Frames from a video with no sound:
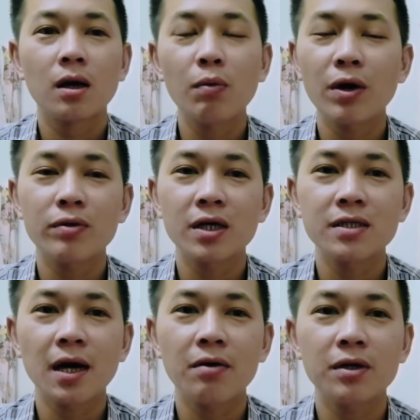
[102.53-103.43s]
không hiểu tại
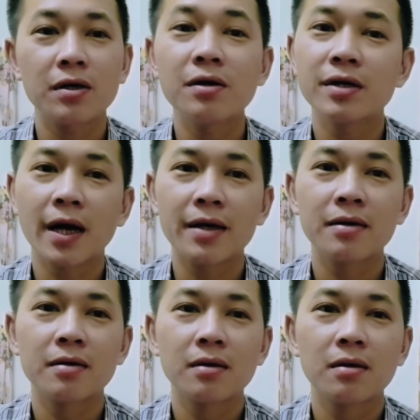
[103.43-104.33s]
sao những người
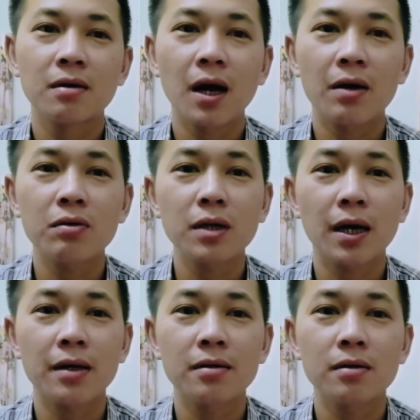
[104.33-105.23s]
này lại có
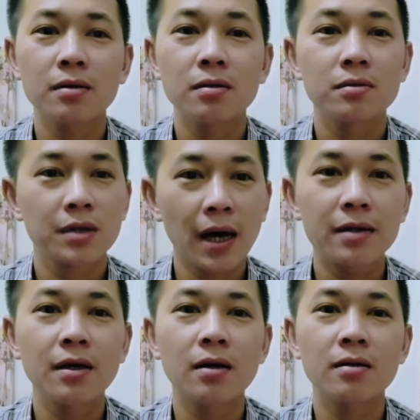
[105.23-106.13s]
thể
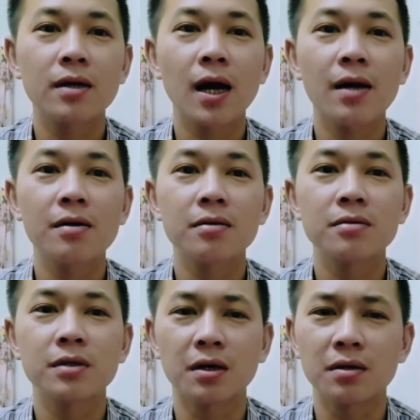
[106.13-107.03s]
dàn dựng ra được
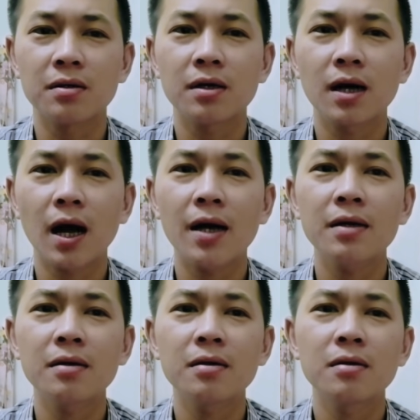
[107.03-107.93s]
những
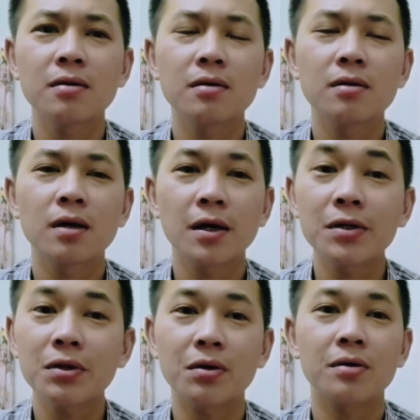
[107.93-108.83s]
cái
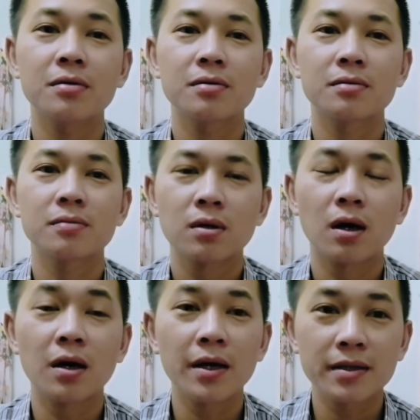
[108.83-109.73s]
ý tưởng
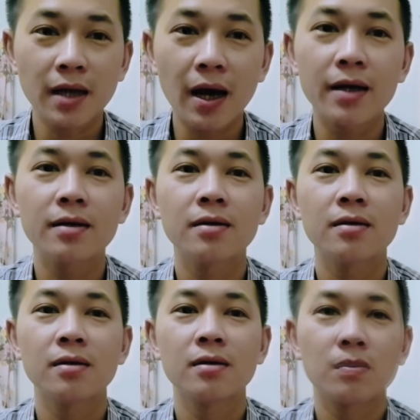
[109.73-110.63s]
ở hiện tại
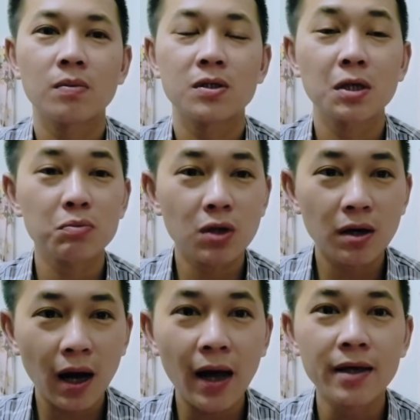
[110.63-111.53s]
và trong
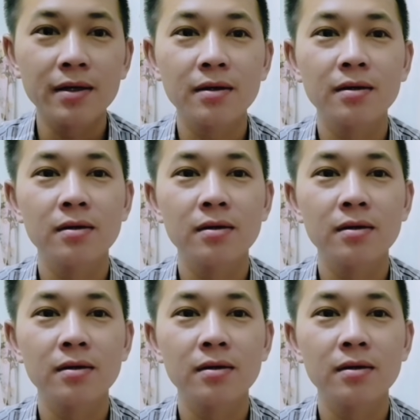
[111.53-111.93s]
tương lai